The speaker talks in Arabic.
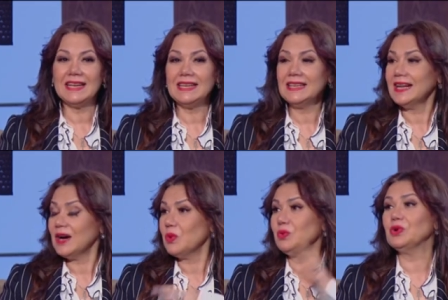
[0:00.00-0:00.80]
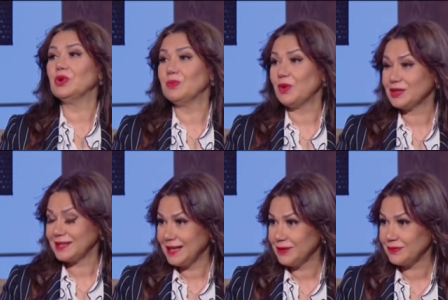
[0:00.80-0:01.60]
لينا اوجه
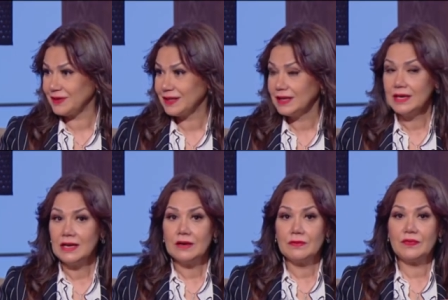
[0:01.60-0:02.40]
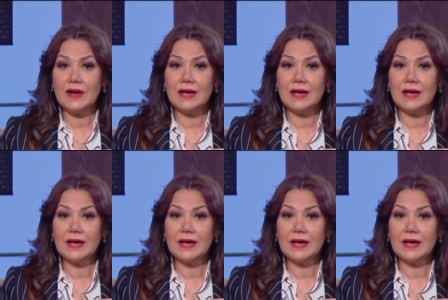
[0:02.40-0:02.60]
مختلفه ف